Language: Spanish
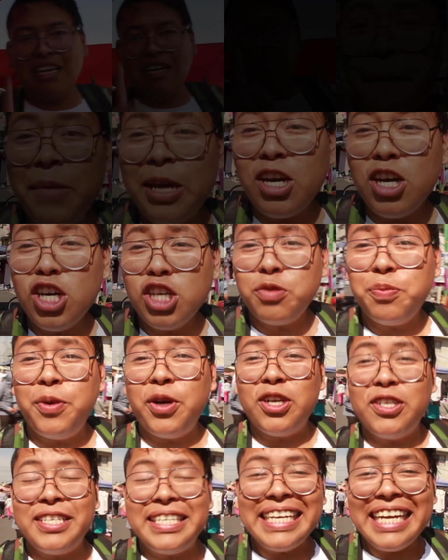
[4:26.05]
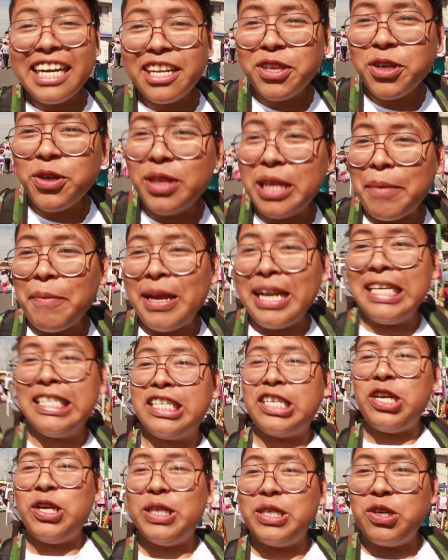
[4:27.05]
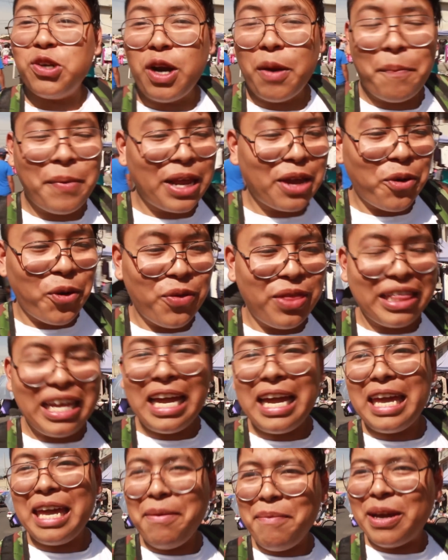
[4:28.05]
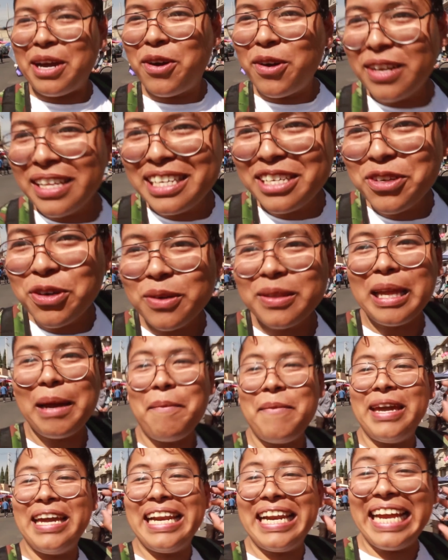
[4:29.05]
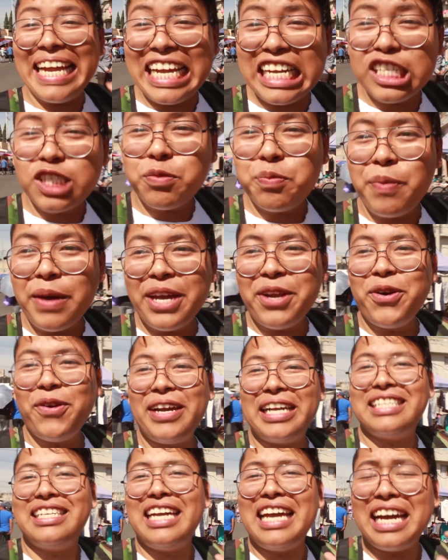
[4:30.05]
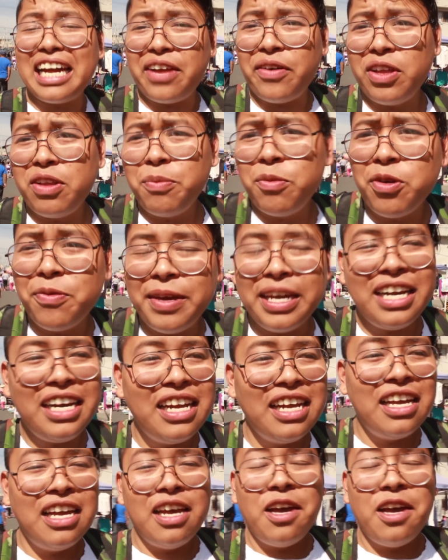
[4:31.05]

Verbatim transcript: Amigos, por cierto, también les quiero hacer una pregunta y mejor dicho, también espero que se haya grabado muy bien